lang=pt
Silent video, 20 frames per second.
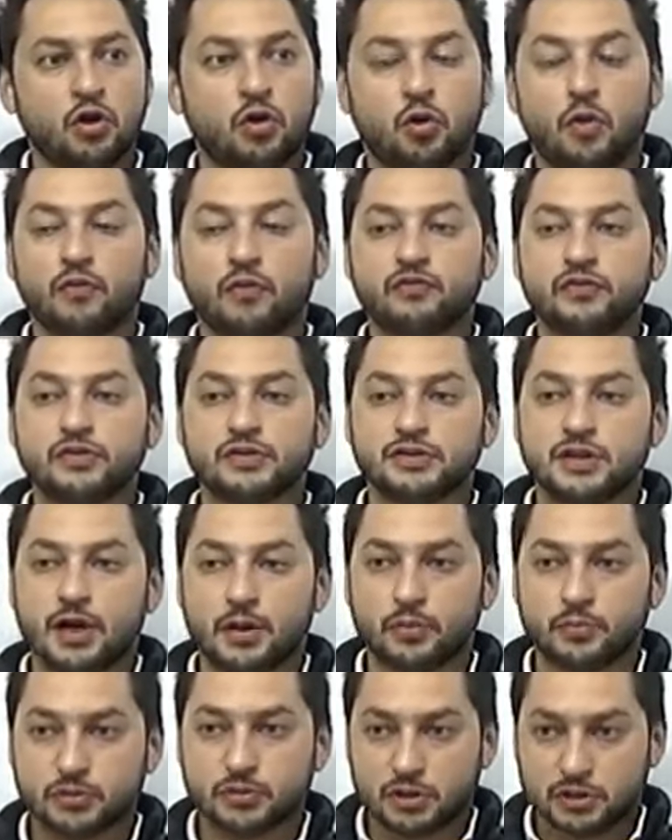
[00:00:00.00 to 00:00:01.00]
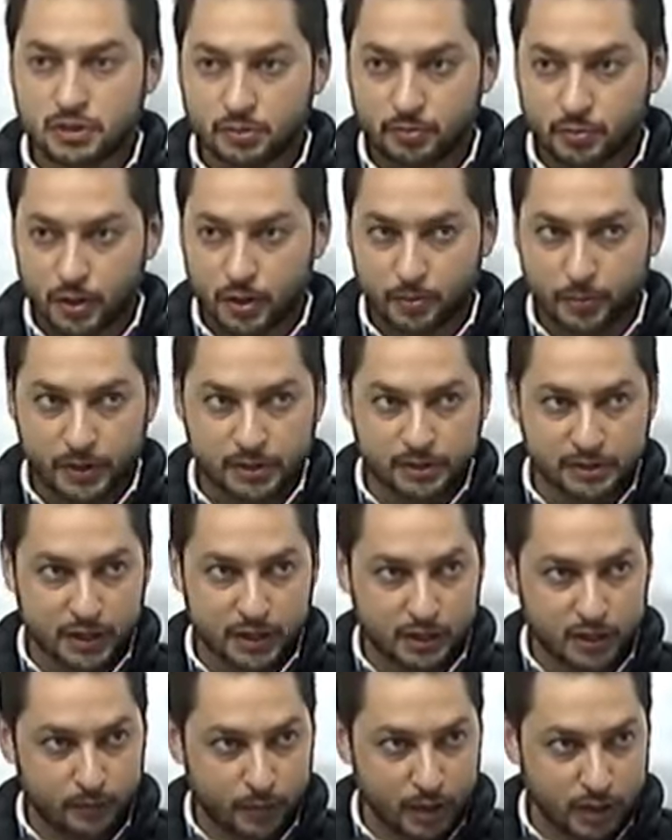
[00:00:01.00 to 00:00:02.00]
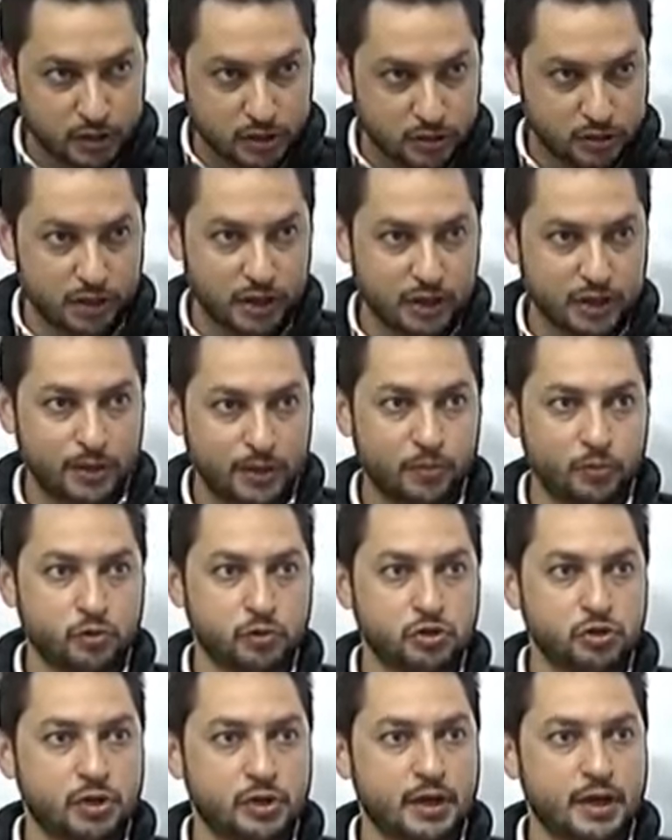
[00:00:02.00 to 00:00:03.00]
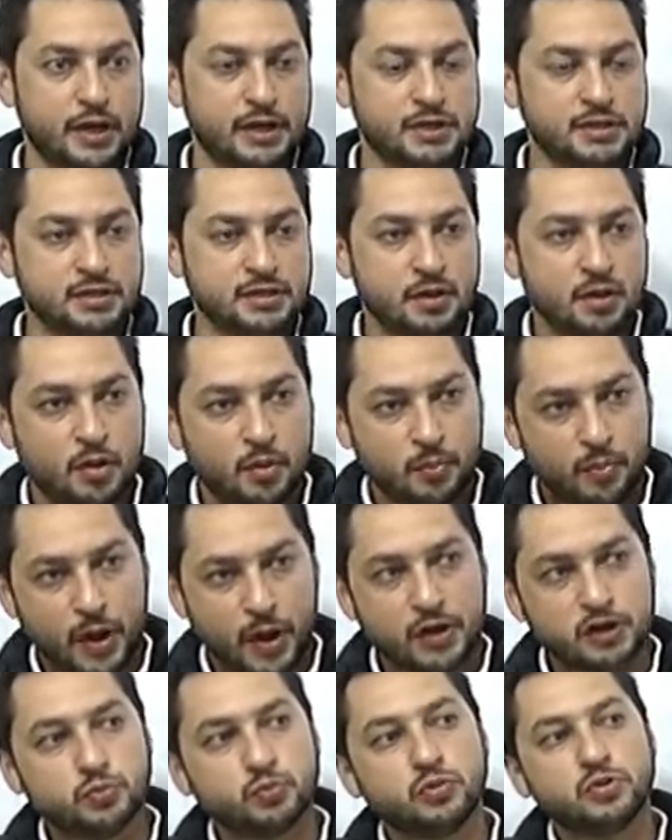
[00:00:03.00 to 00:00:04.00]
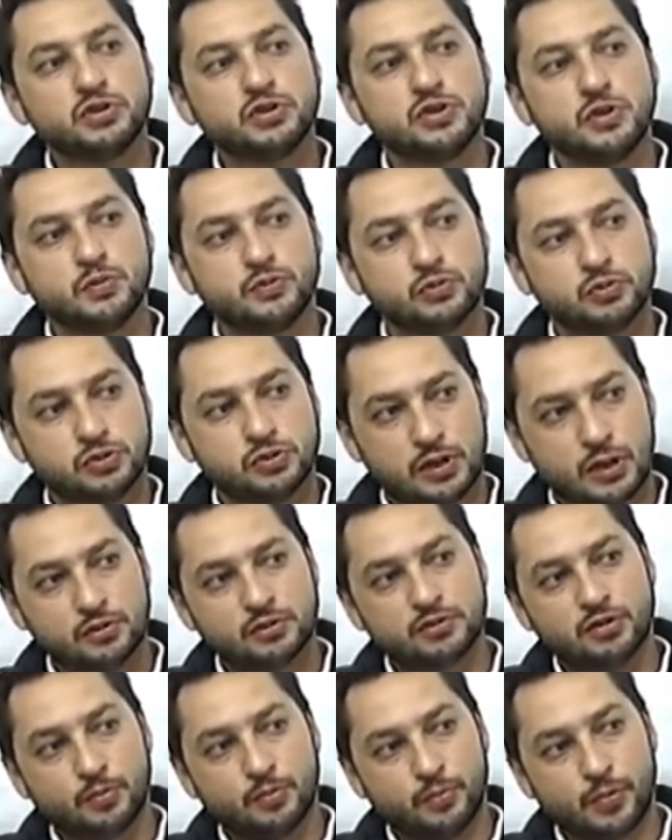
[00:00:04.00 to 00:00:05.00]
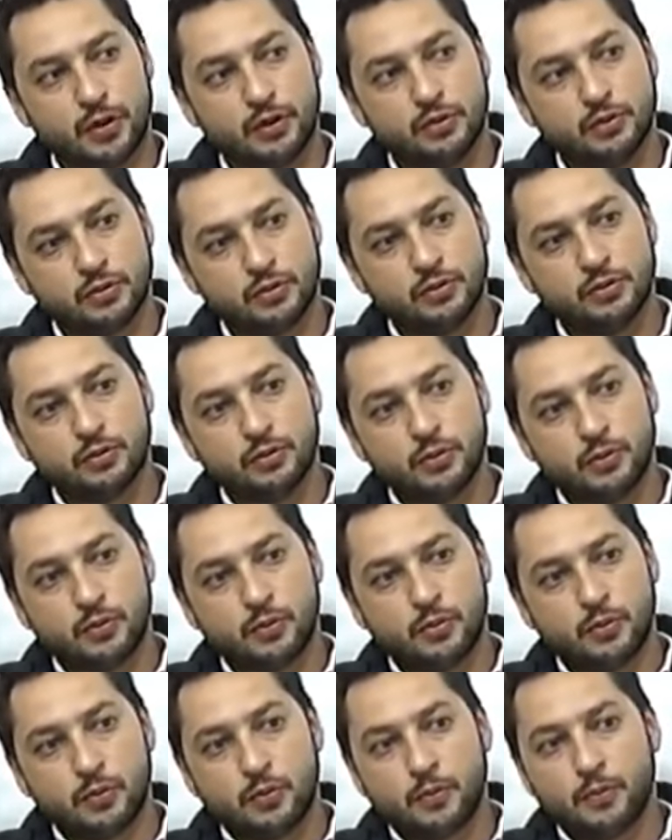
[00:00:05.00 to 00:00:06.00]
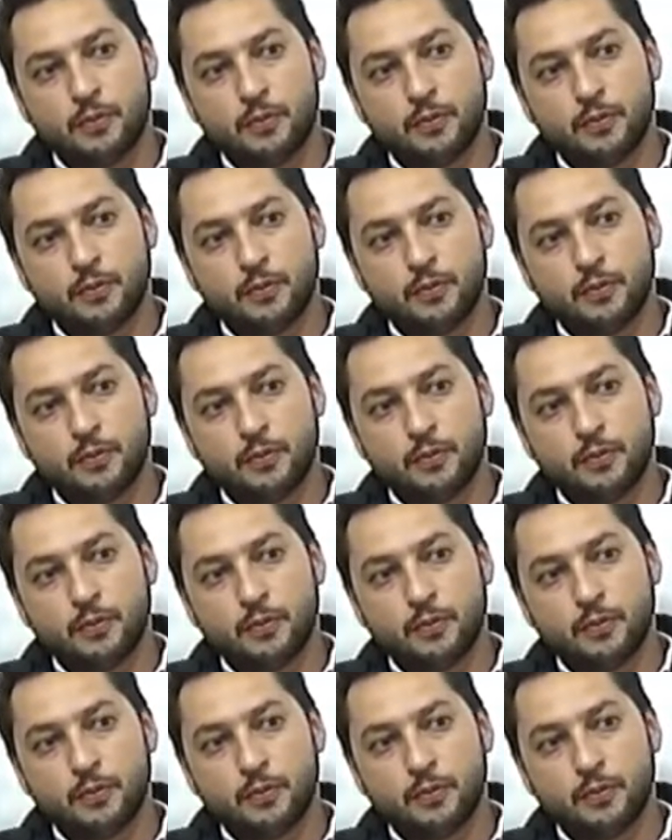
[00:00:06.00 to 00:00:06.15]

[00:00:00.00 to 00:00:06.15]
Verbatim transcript: como fizemos na semana passada, em mais de 30 milhões de reais para os municípios do estado de São Paulo. Carlos Carvalho.